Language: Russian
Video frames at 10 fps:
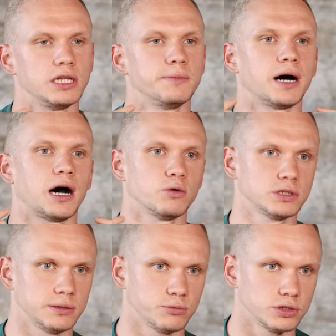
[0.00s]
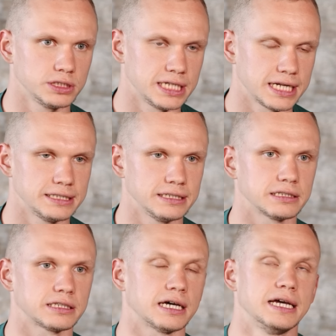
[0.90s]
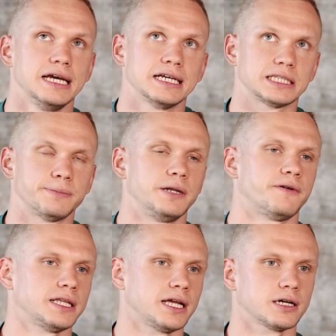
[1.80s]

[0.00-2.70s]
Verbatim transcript: либо аутоиммунный тиреодит, это заболевание,